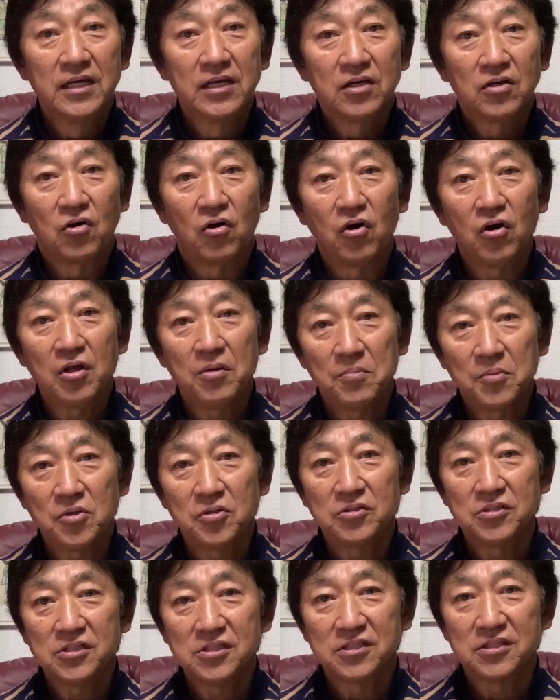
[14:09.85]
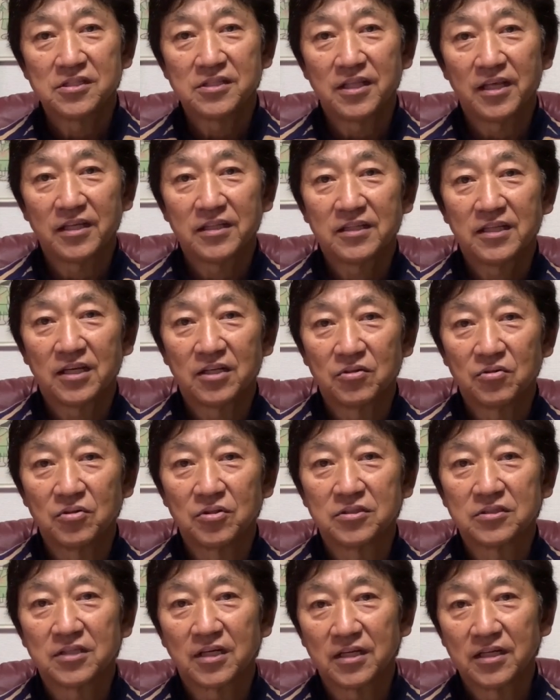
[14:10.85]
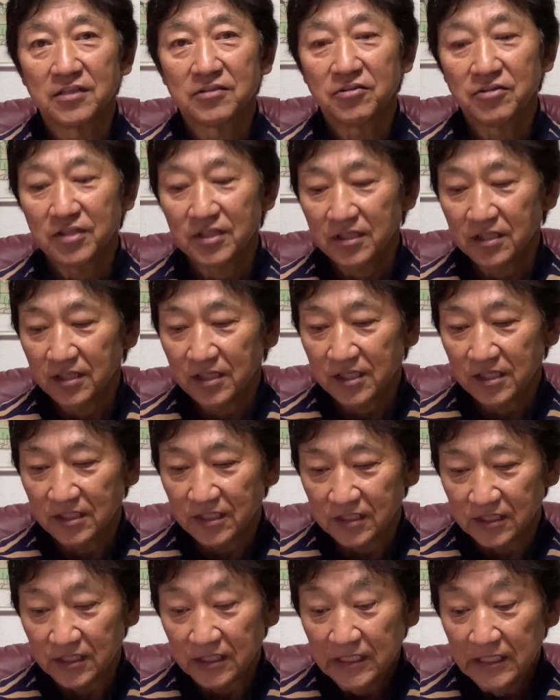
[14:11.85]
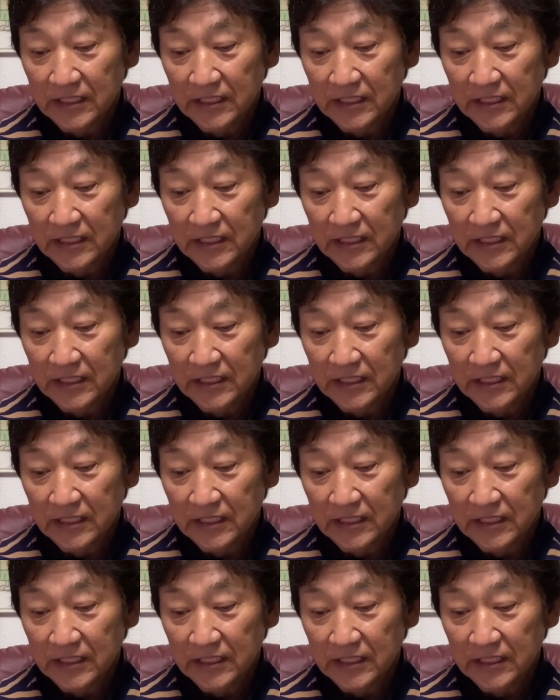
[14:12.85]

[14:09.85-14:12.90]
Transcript: これも意識してやったらどうですかねそれだけでかなり、